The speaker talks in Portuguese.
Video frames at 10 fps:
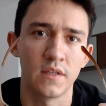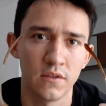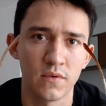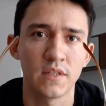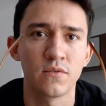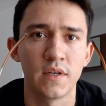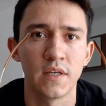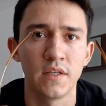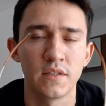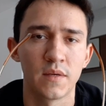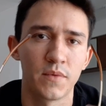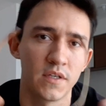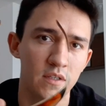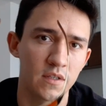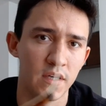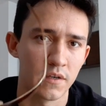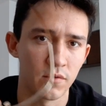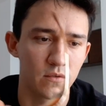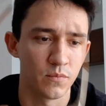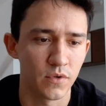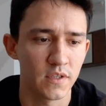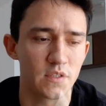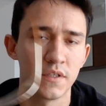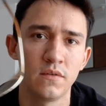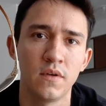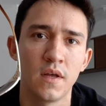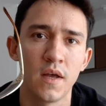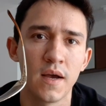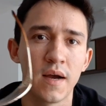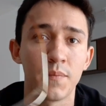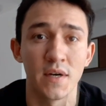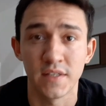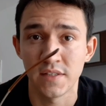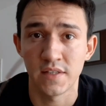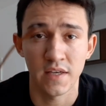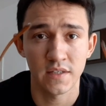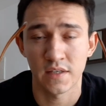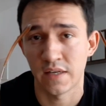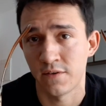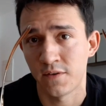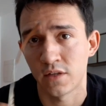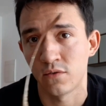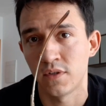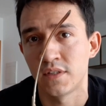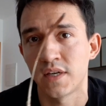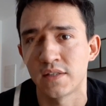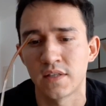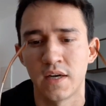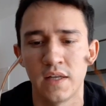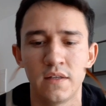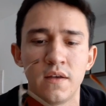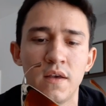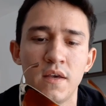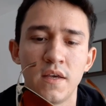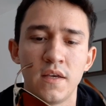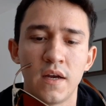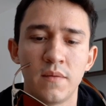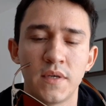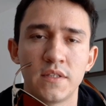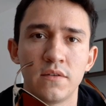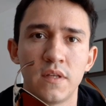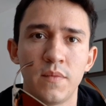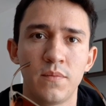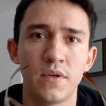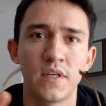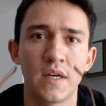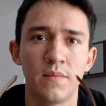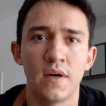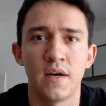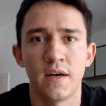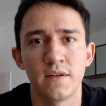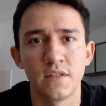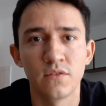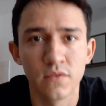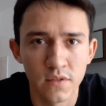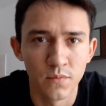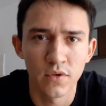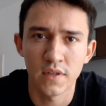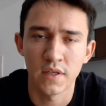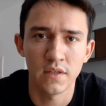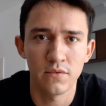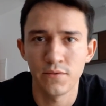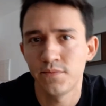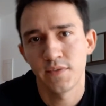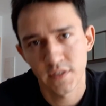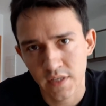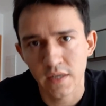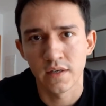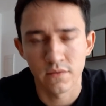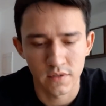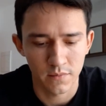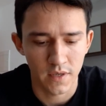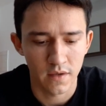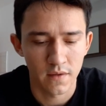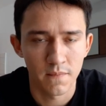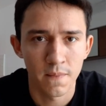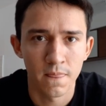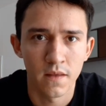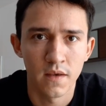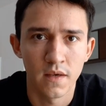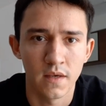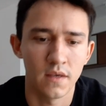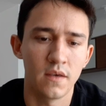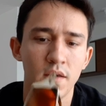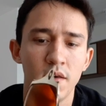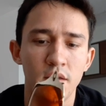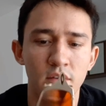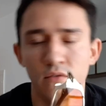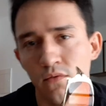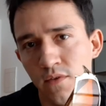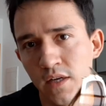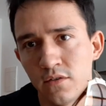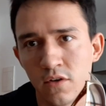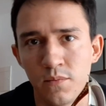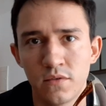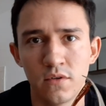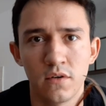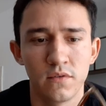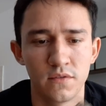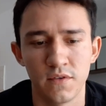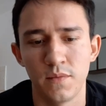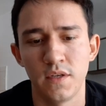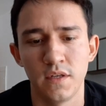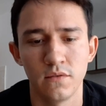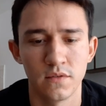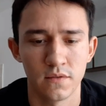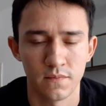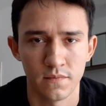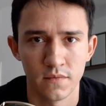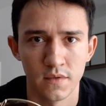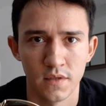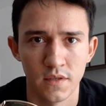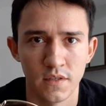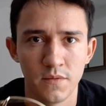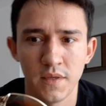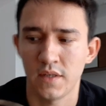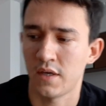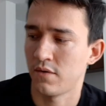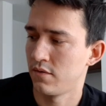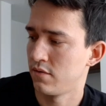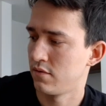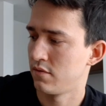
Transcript: tanto a sua lente na parte interna quanto proteção, a parte estética, que ela vai ficar toda descascada, e a armação também pode acabar desbotando e estragando também. E isso não vale só para os óculos femininos de metal.